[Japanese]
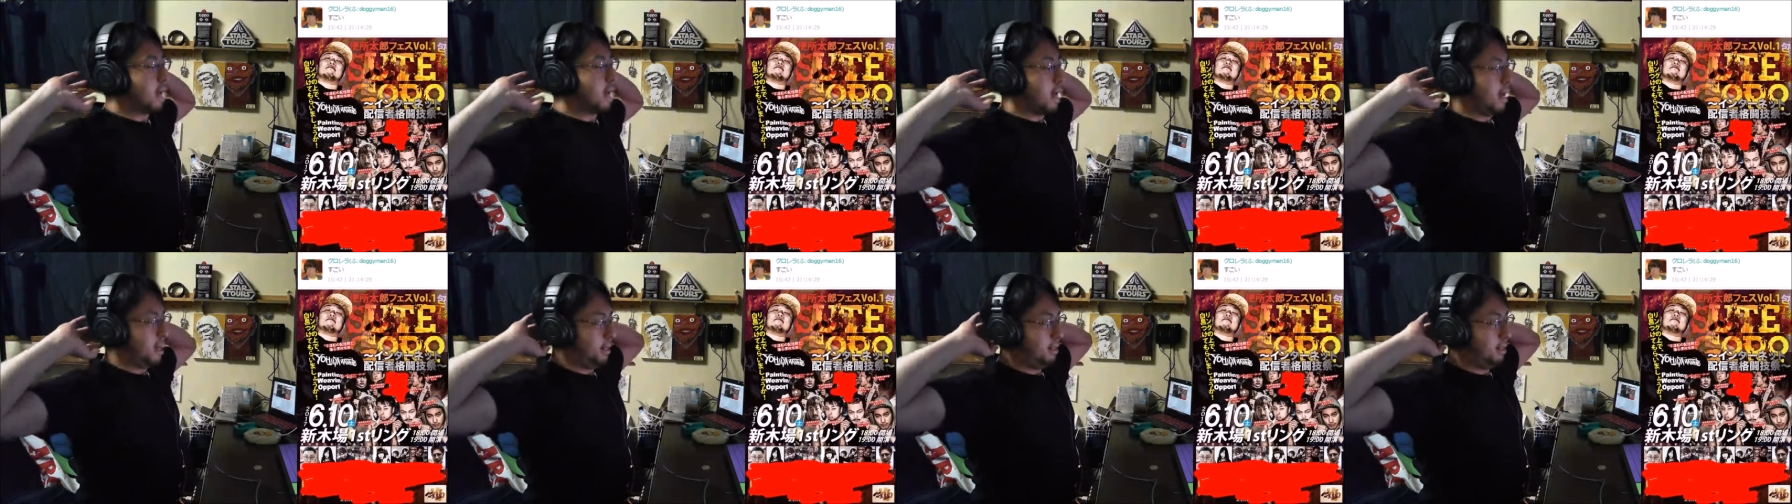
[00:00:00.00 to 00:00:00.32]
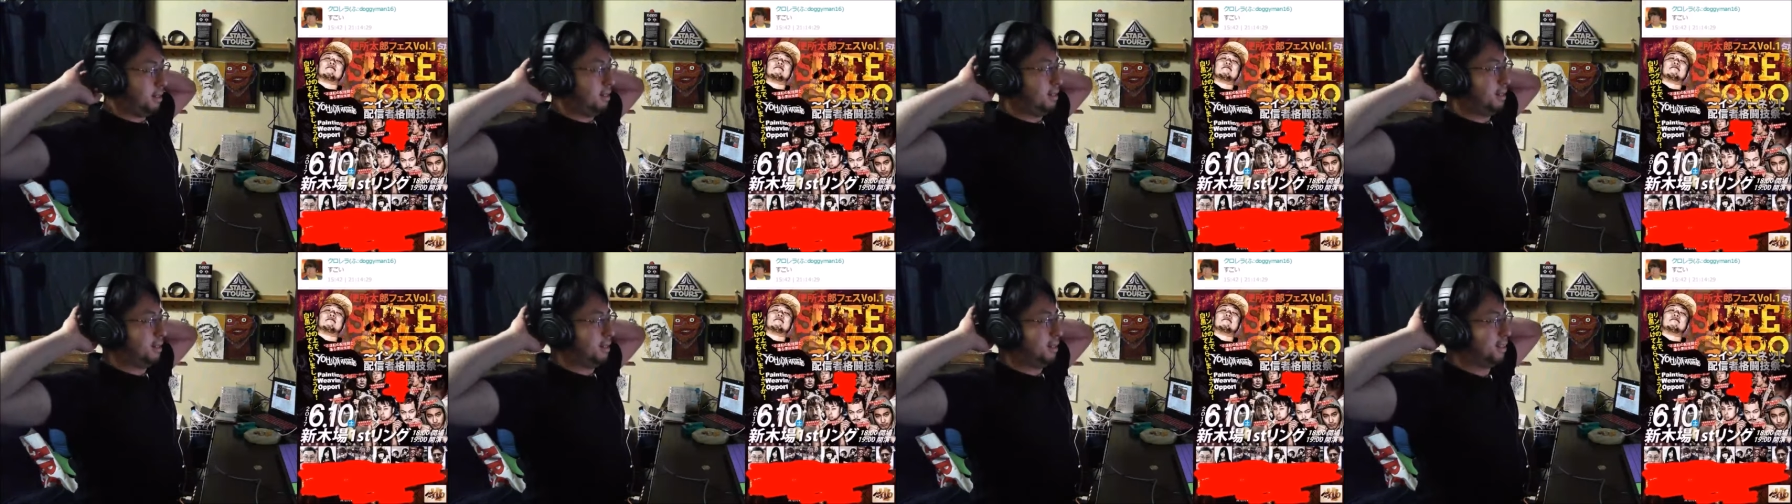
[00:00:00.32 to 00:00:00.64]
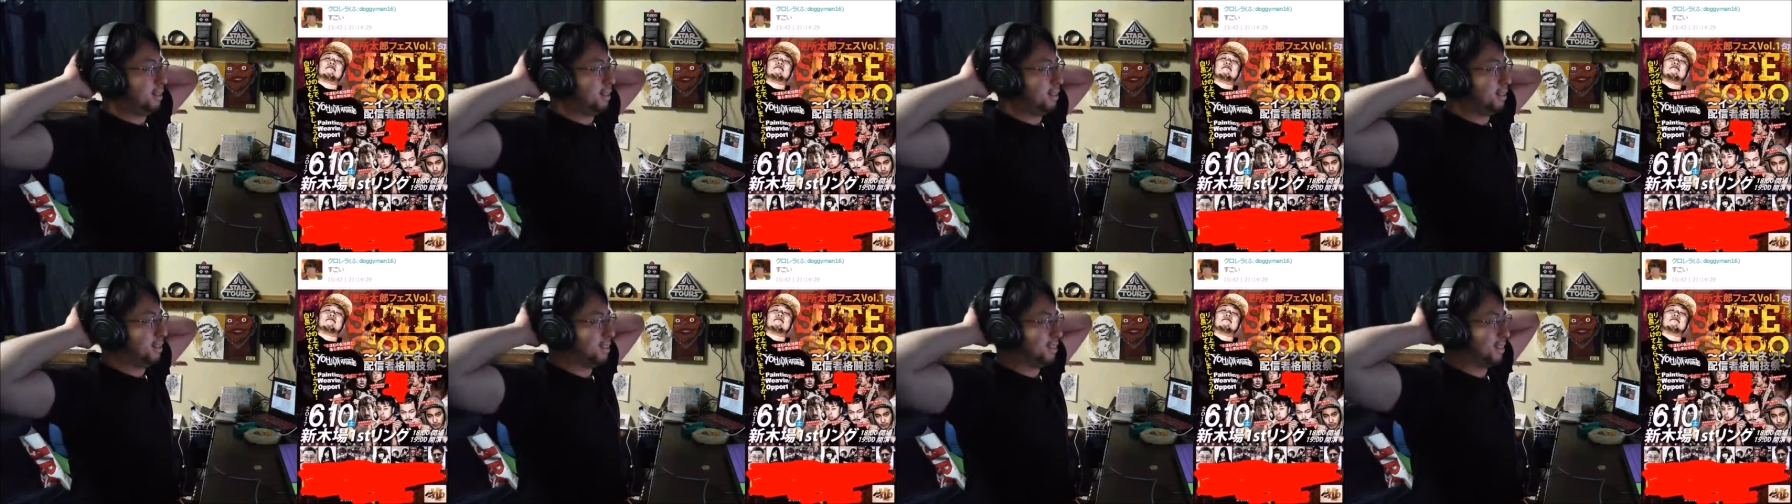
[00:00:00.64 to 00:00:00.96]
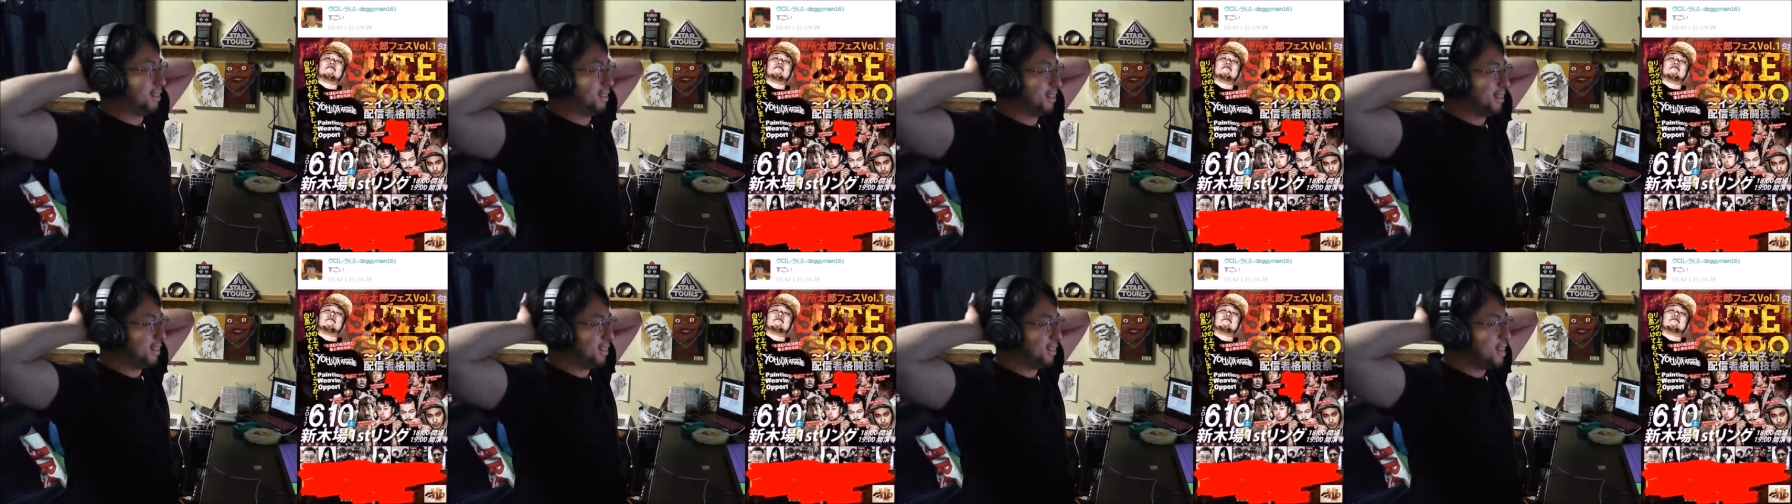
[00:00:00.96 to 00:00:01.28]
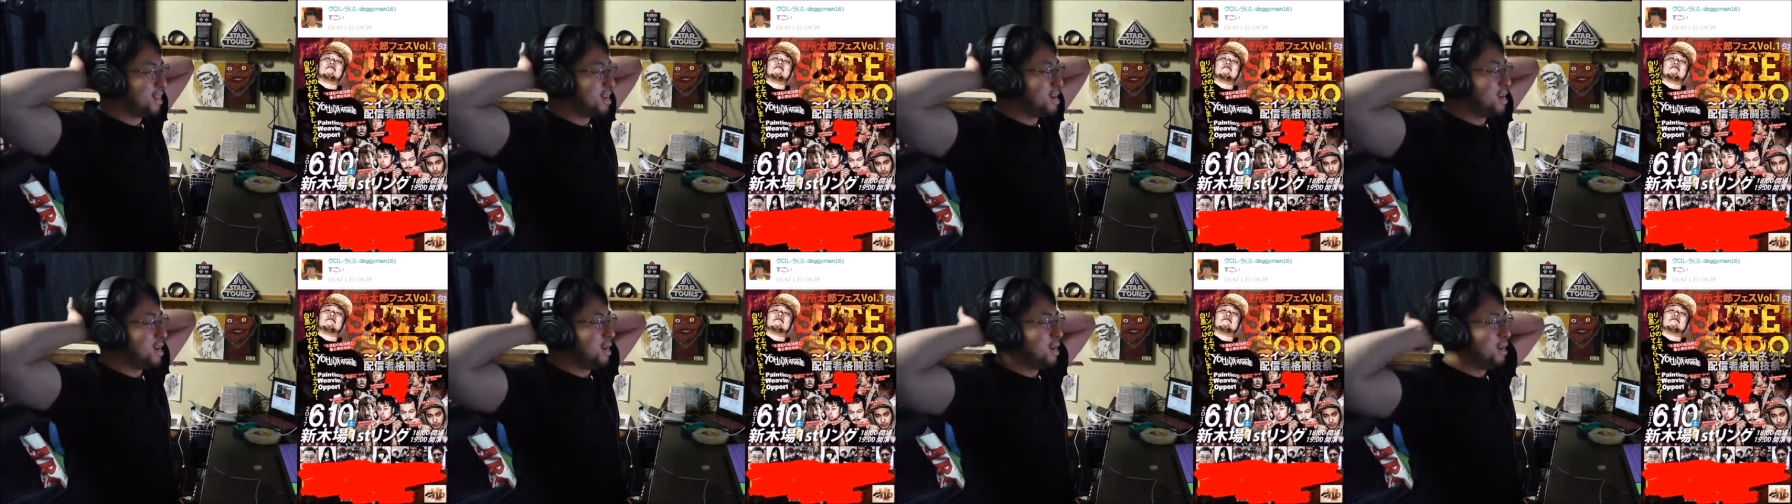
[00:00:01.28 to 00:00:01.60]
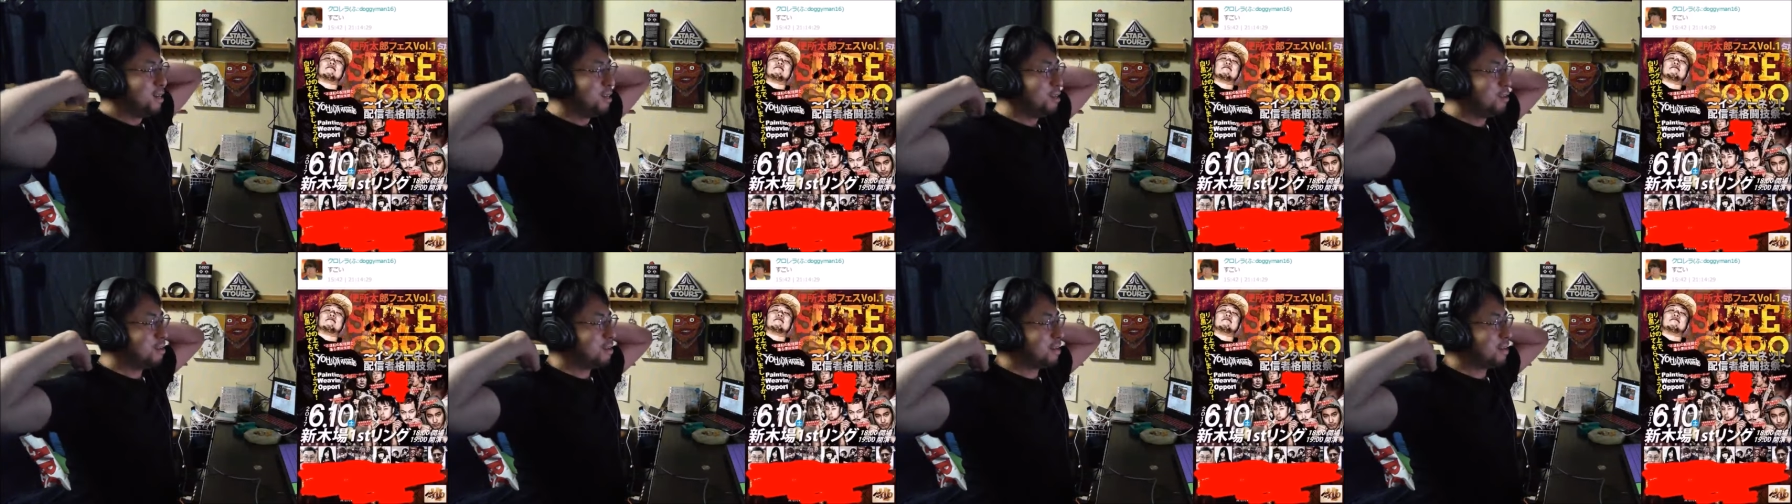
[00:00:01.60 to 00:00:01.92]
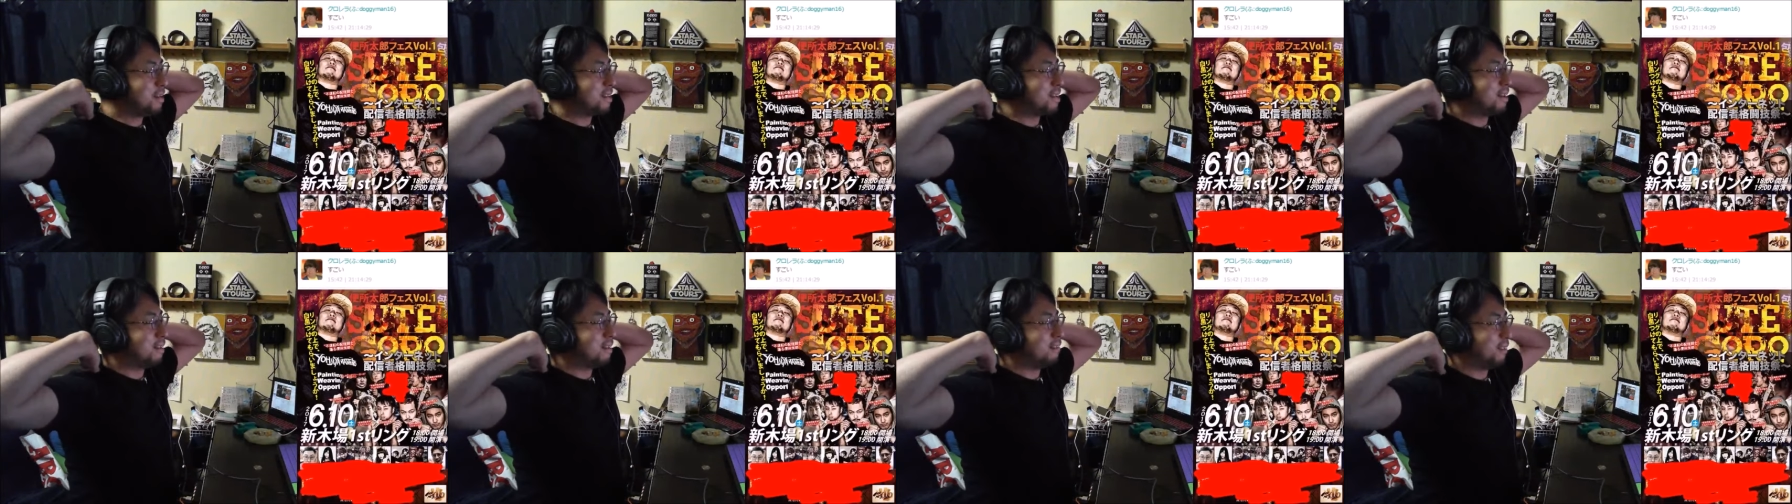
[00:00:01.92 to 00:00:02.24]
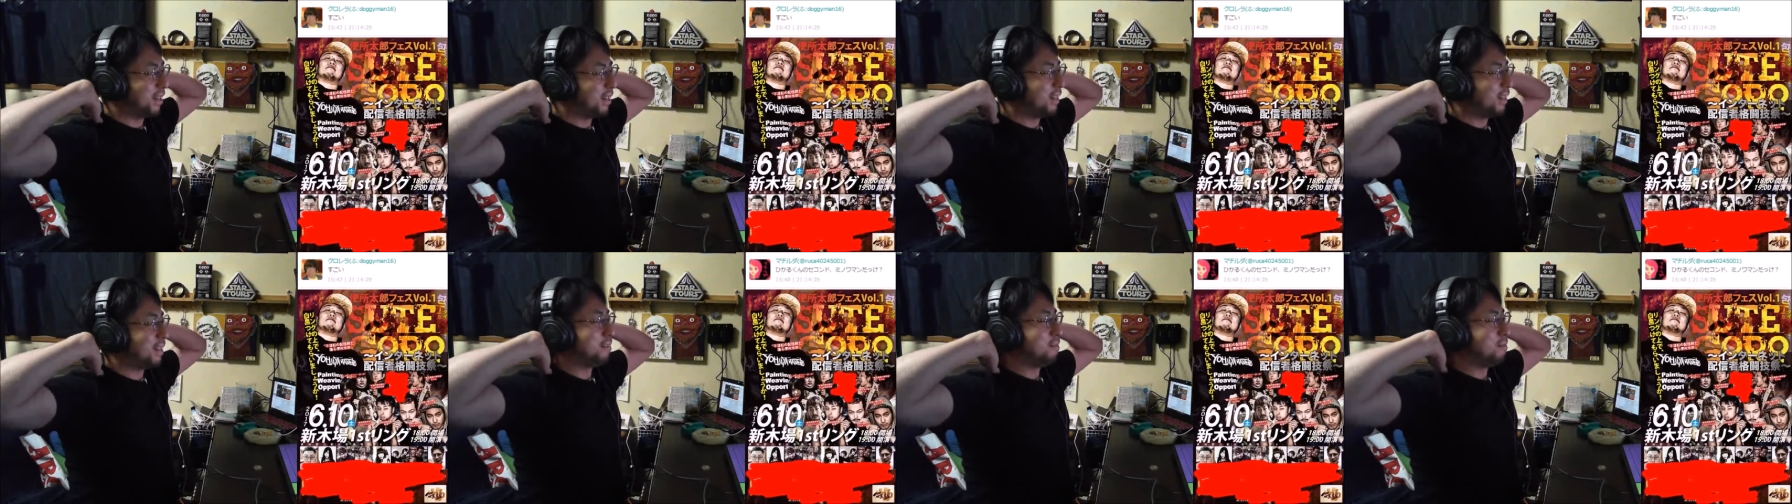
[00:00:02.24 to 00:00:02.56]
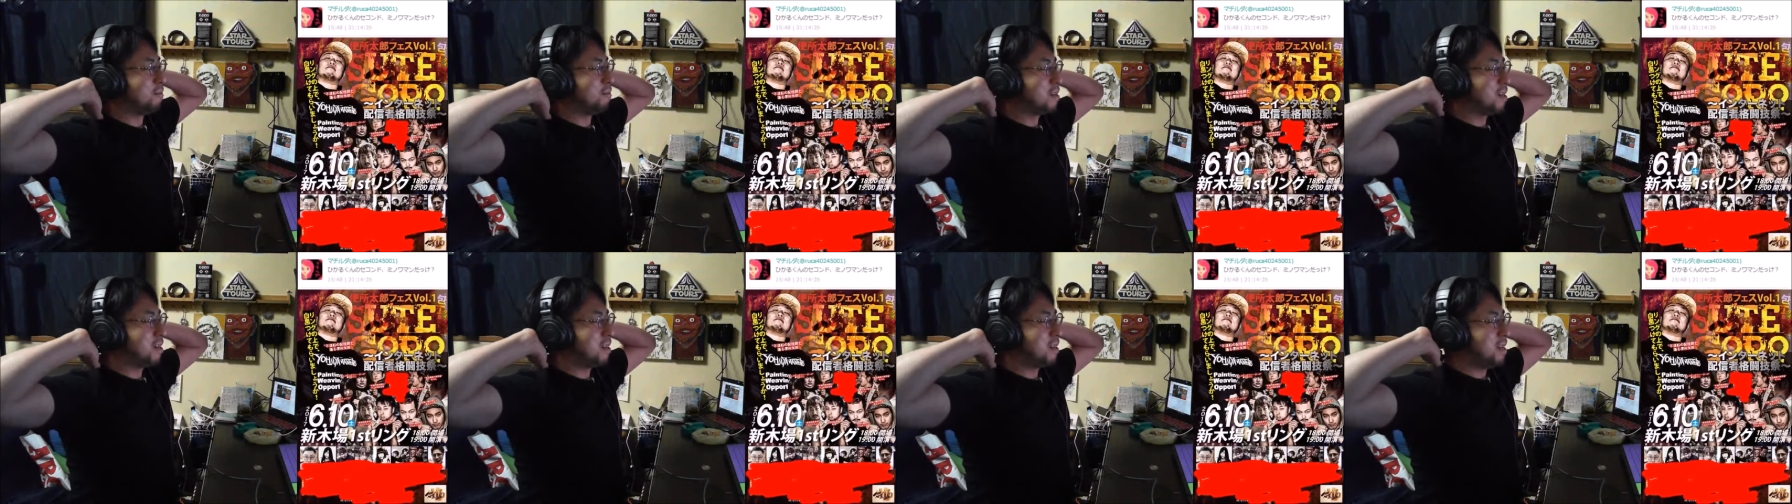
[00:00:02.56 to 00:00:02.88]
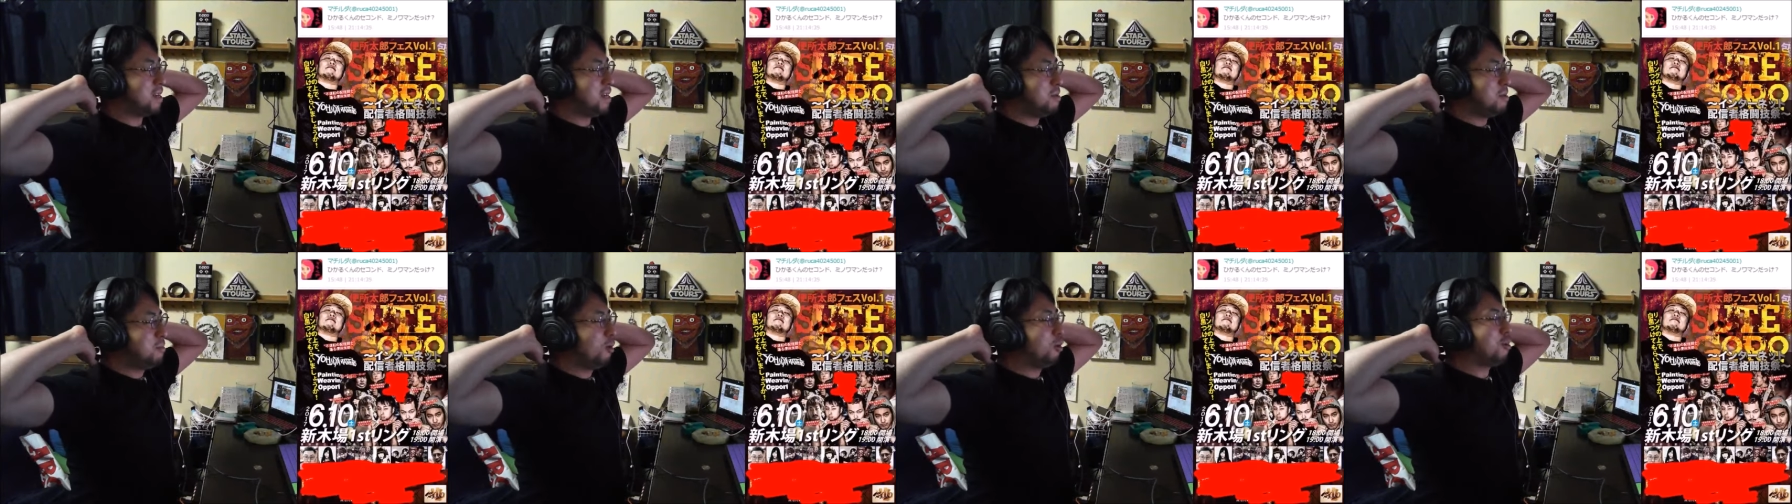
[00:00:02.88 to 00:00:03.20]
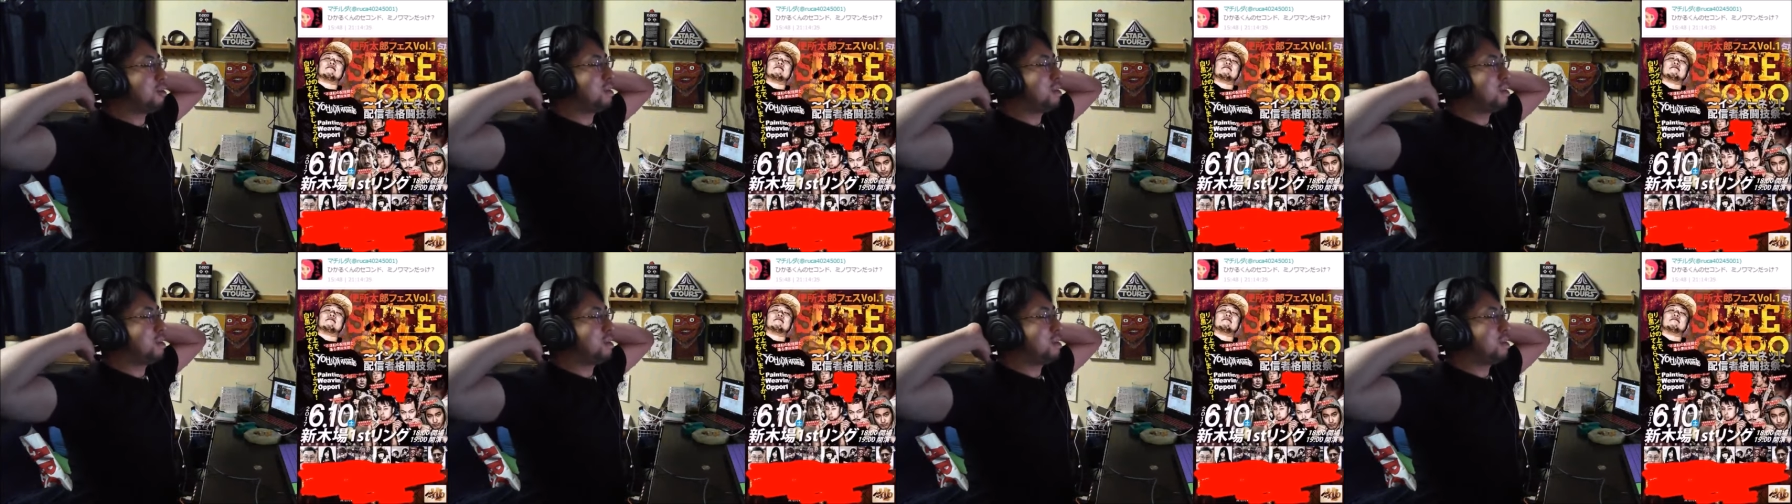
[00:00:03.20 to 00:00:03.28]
ゆいかさんは、芋引きました。はい。